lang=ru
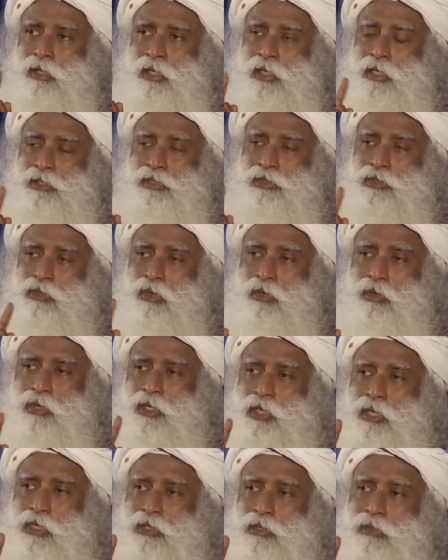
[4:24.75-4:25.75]
Нет
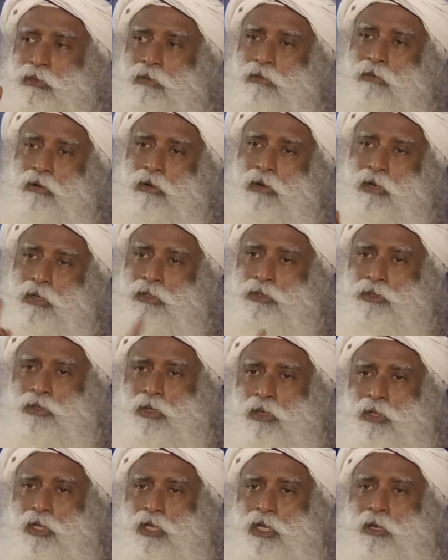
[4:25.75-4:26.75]
необходимости продолжать
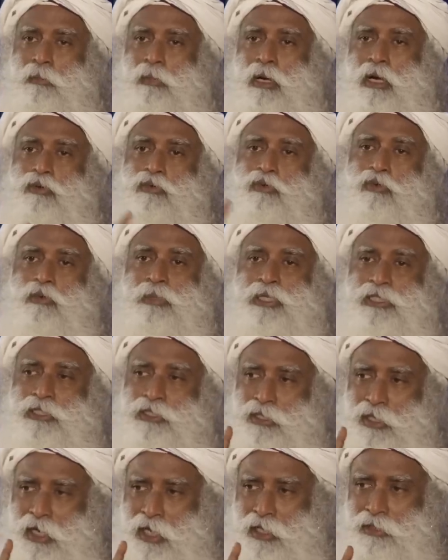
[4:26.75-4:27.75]
говорить о правах
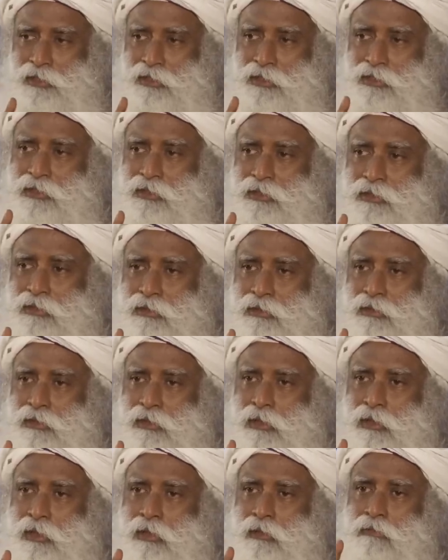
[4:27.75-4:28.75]
женщин.
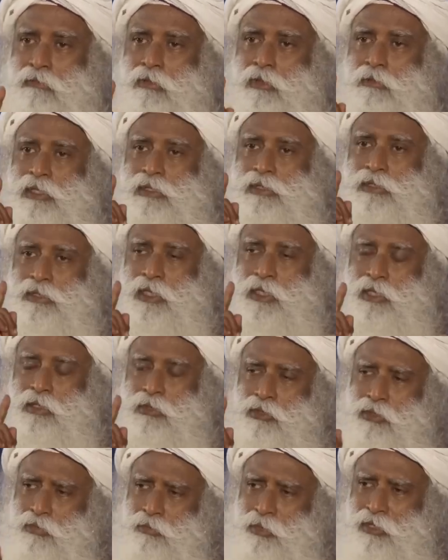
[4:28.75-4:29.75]
Мы должны
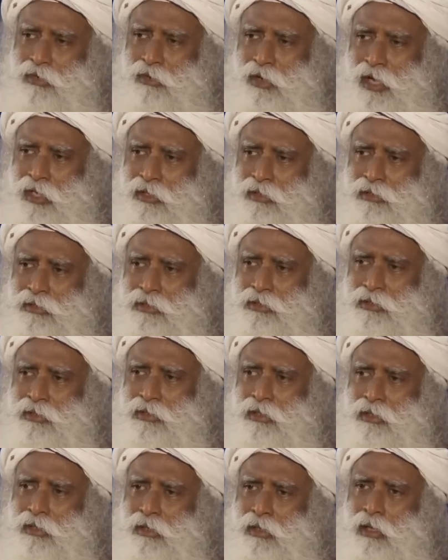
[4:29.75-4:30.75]
говорить о правах
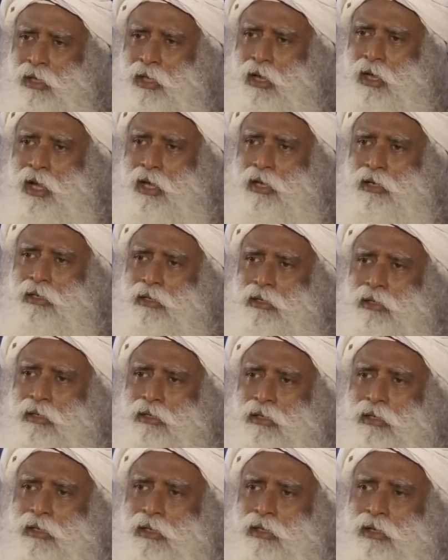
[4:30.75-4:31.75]
человека, а
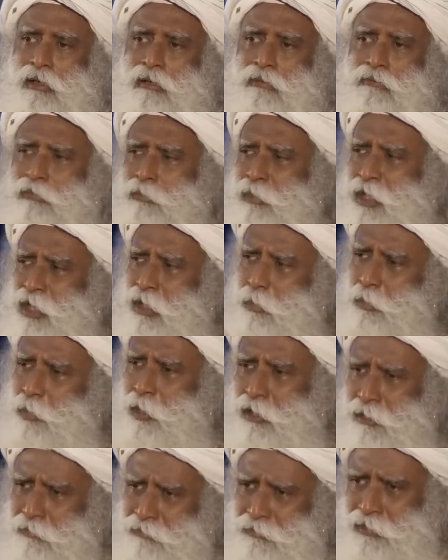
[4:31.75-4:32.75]
женщины — это
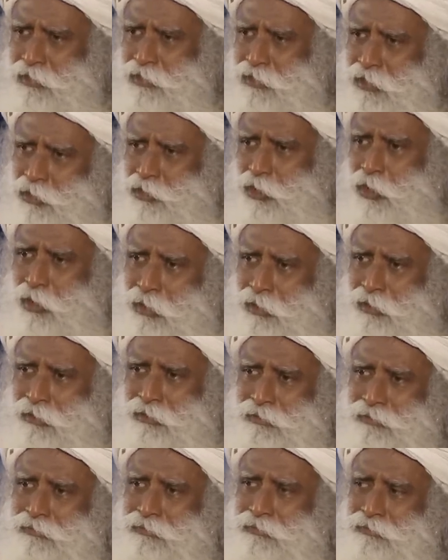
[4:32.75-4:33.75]
часть человечества.
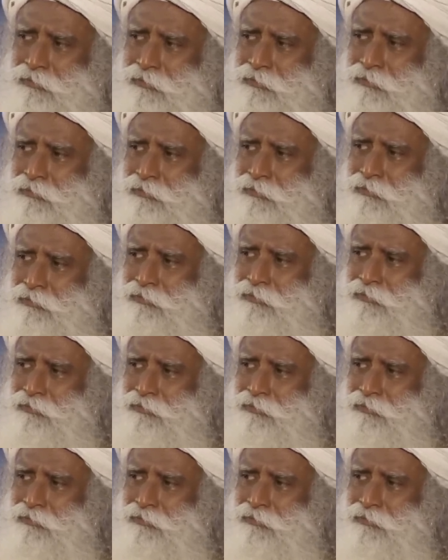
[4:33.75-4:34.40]
Вот и все.